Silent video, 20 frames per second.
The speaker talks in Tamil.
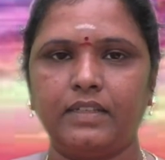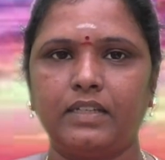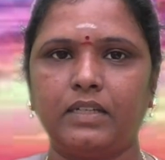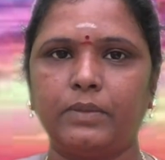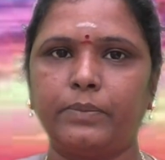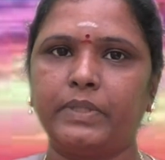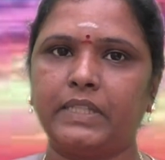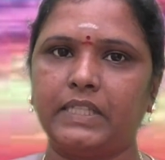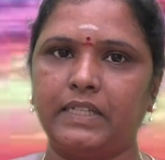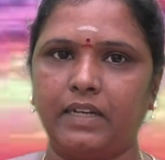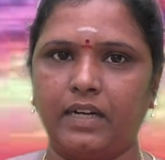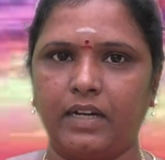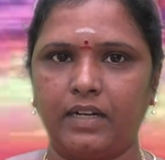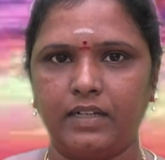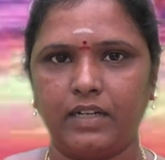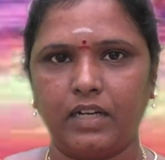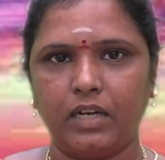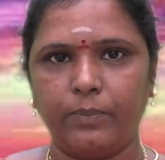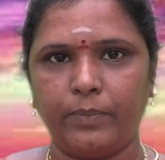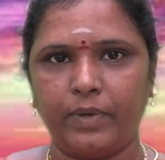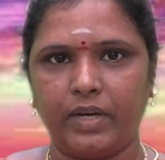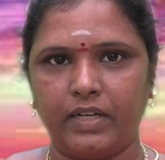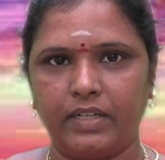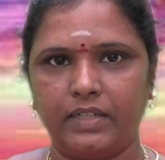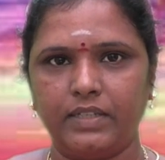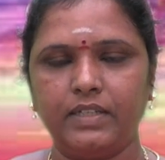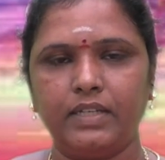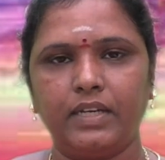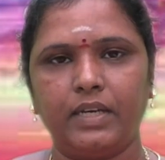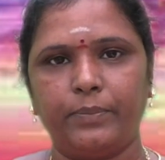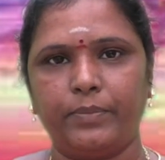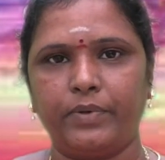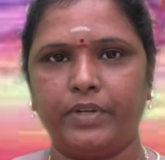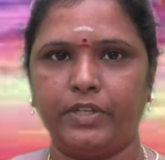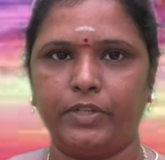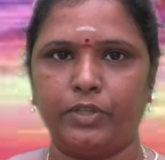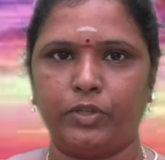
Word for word: இருபத்தி நான்காம் ஆண்டு எப்படி